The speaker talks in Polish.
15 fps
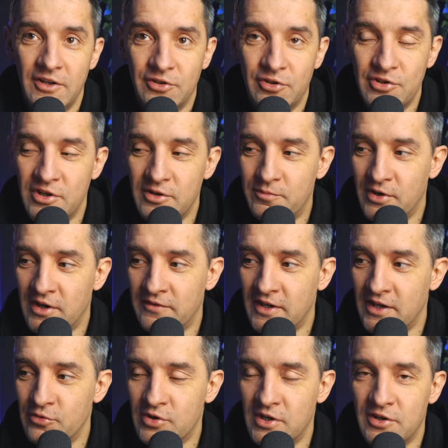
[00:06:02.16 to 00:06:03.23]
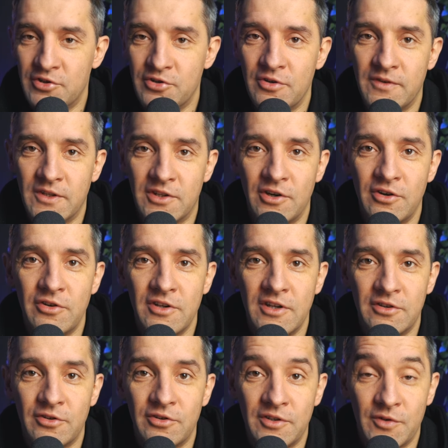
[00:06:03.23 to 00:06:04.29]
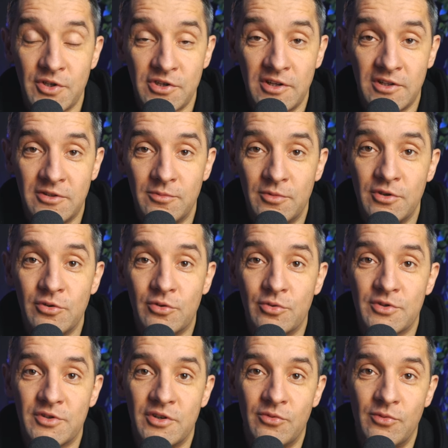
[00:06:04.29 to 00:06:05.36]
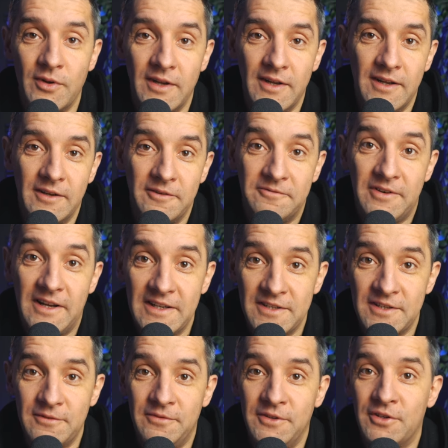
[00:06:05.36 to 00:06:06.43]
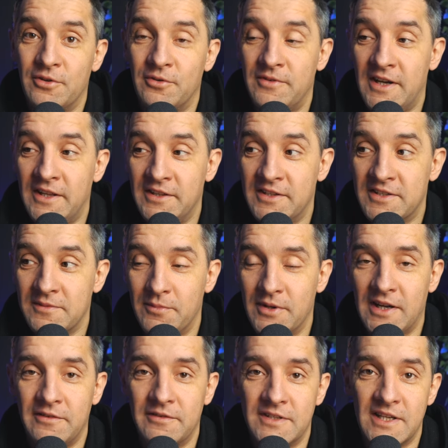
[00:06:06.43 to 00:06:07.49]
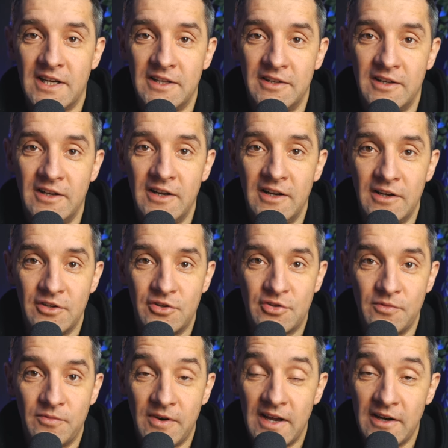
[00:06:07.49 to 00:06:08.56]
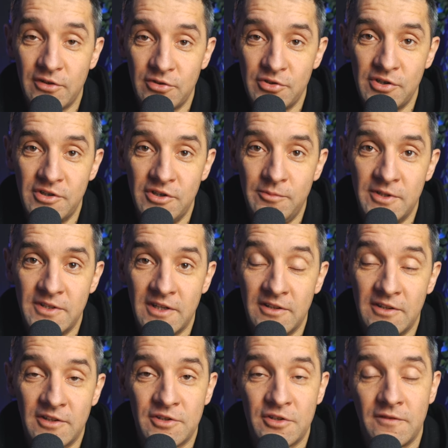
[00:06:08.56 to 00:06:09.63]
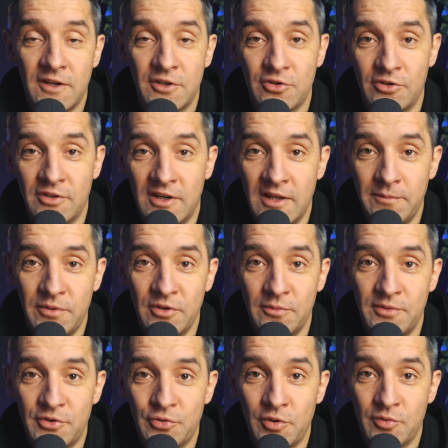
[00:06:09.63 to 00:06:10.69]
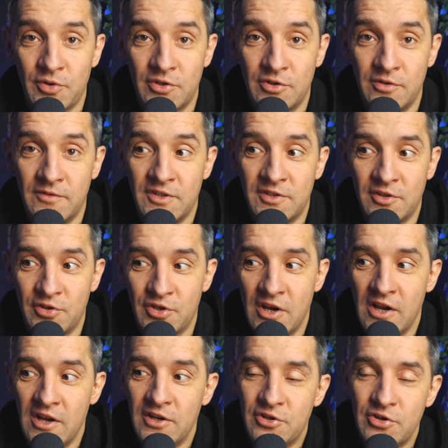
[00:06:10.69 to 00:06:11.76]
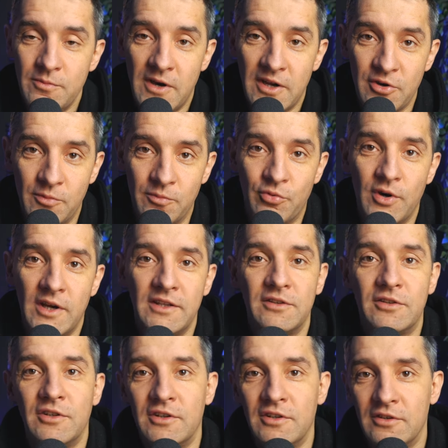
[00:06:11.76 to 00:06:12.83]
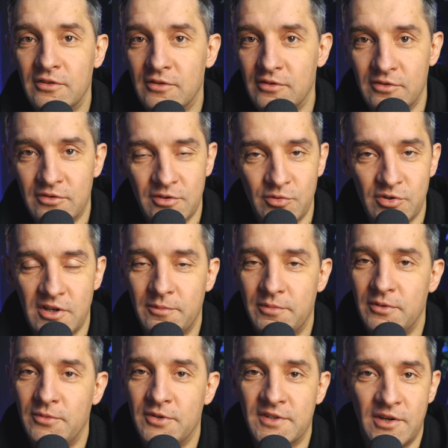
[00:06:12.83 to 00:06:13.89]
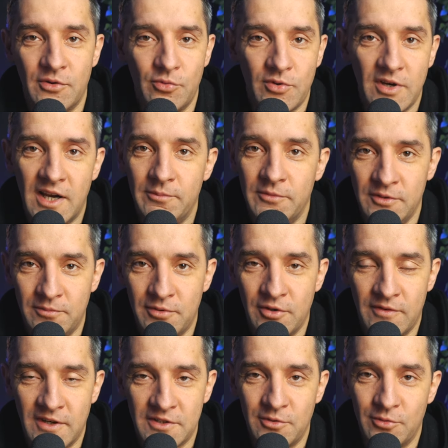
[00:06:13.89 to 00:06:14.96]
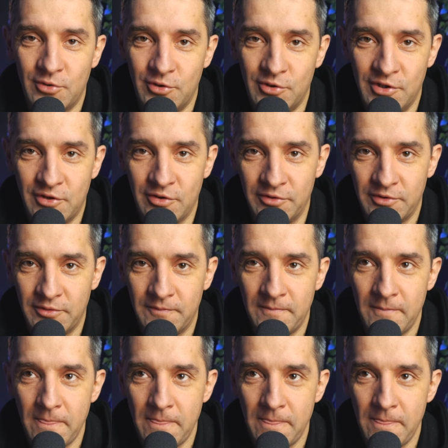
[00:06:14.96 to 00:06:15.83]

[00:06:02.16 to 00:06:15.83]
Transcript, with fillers: to jeżeli pojawiają się jakieś nowe teorie, to one właśnie na tym rynku są falsyfikowane, sprawdzane, czy warto się nimi zainteresować, czy one lepiej opisują rzeczywistość, czy mają błędy, są ślepymi zaułkami, prowadzą donikąd.